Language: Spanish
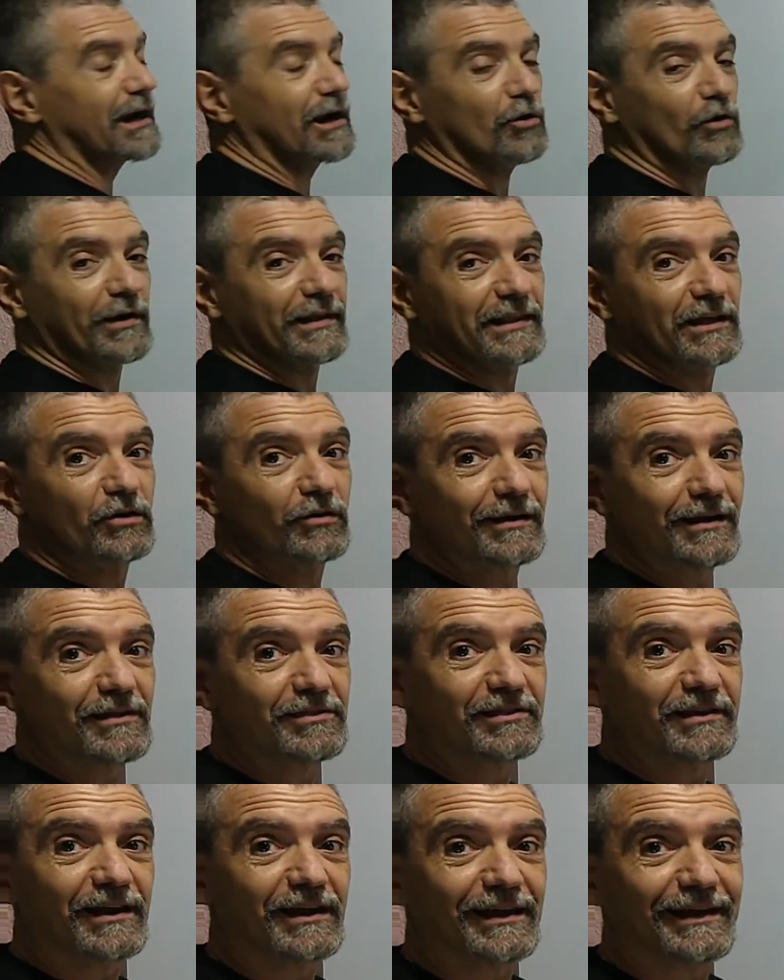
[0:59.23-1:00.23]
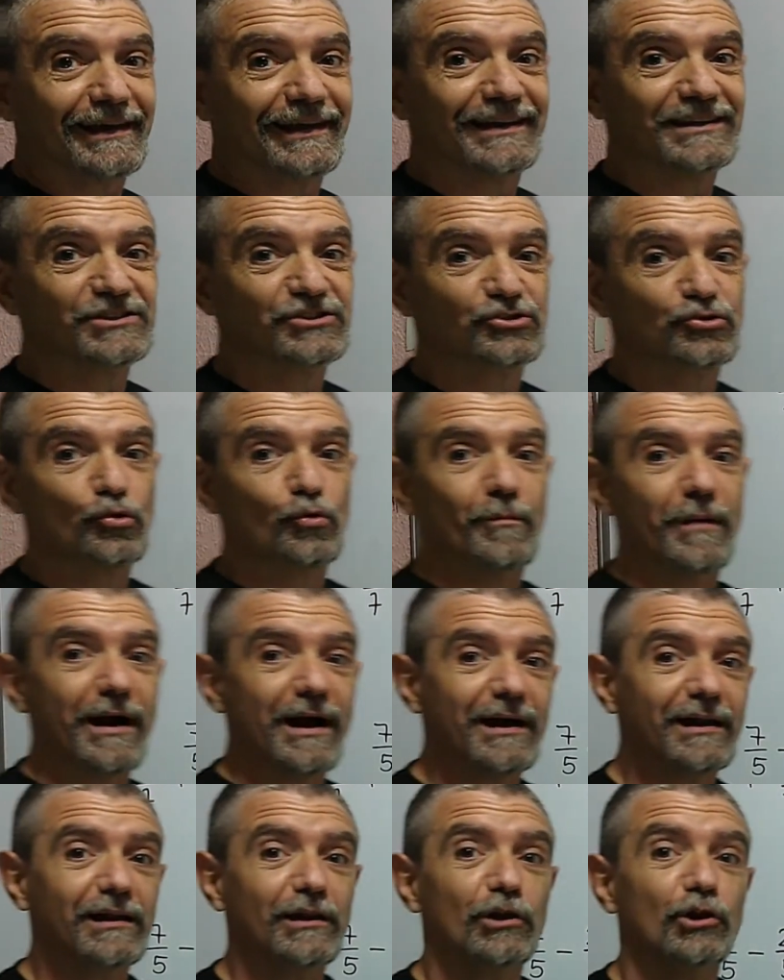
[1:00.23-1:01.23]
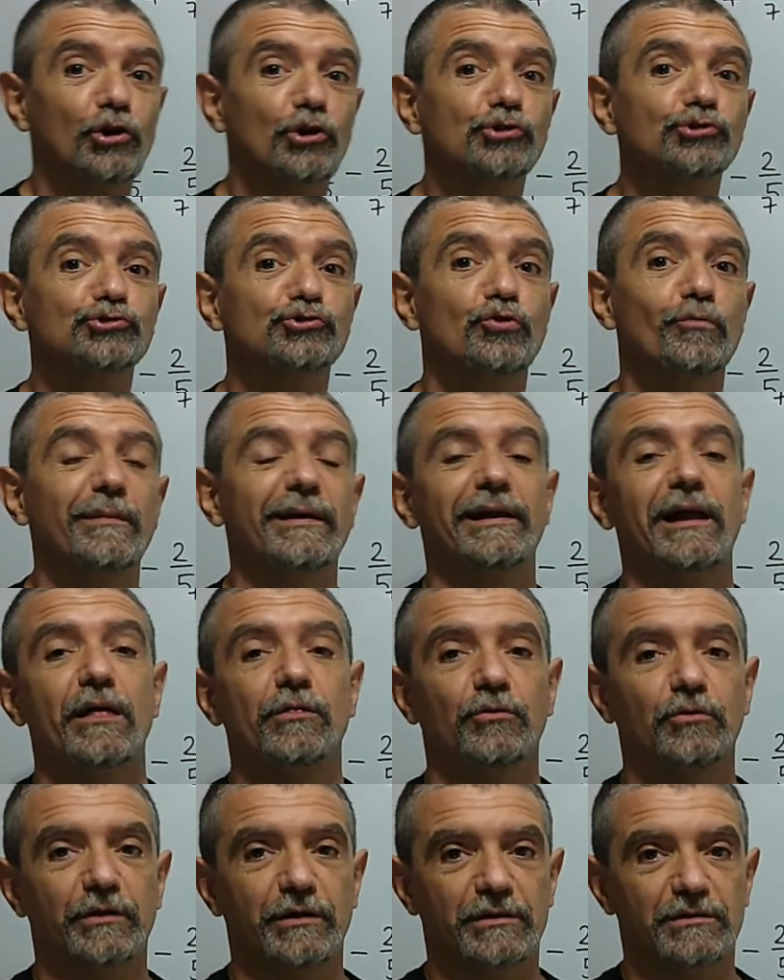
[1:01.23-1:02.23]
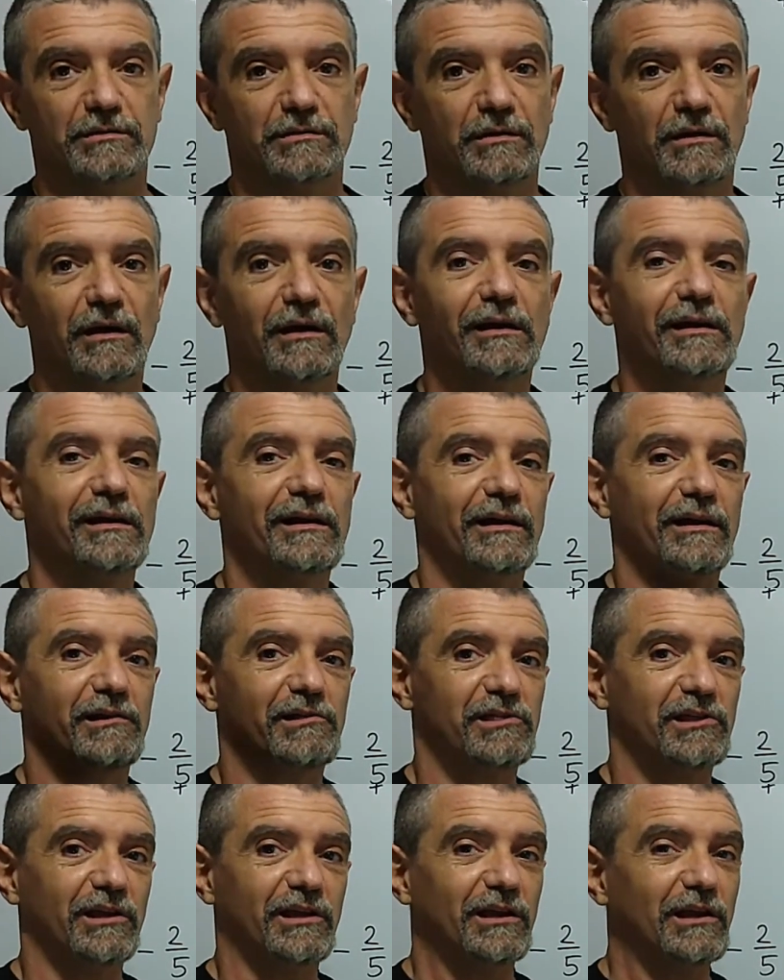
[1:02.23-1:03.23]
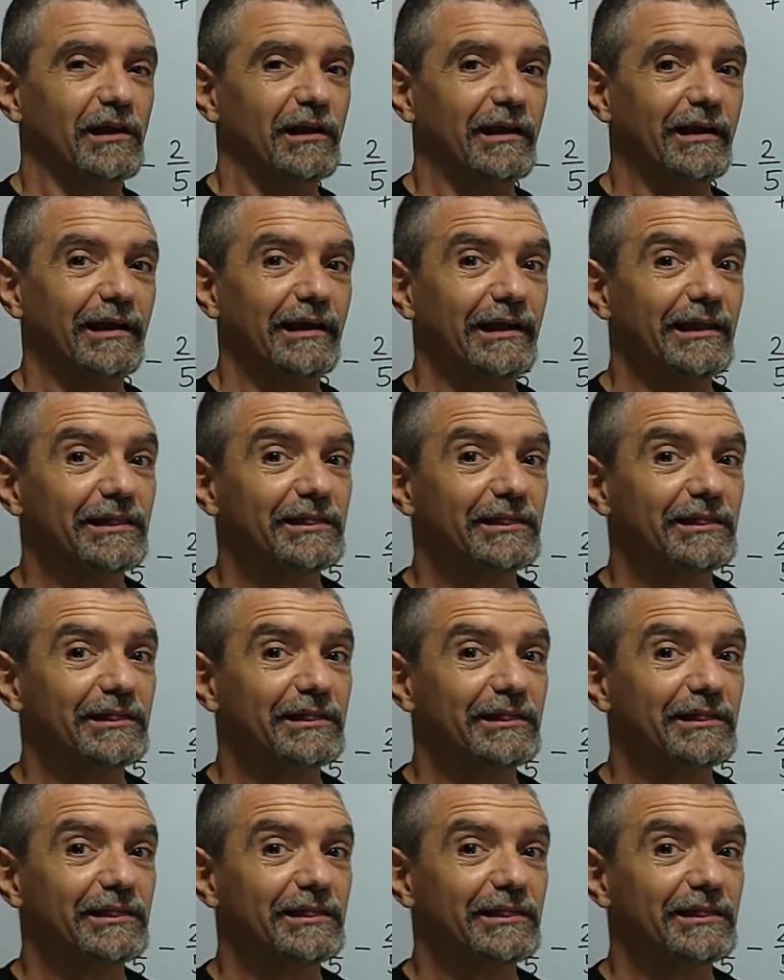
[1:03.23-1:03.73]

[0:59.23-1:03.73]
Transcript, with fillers: lo que tengo que hacer es sumar los numeradores. Es decir, el